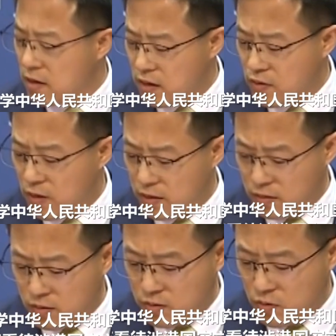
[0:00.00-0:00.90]
客观
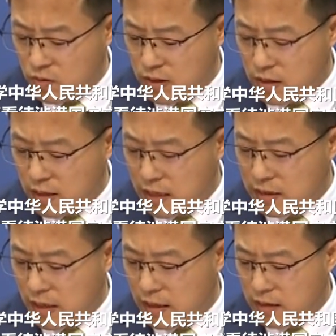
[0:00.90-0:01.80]
公正
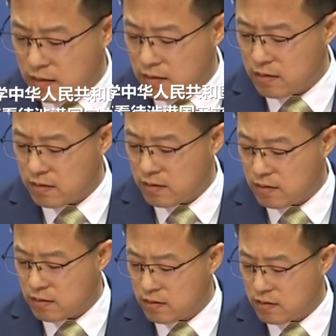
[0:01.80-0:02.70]
看待
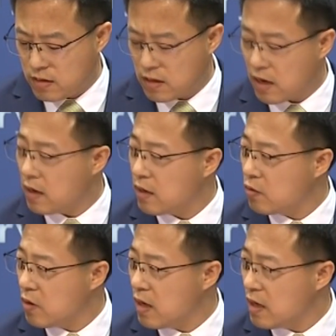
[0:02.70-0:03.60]
涉港
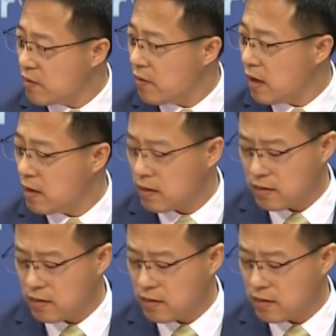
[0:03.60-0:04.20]
国安立法，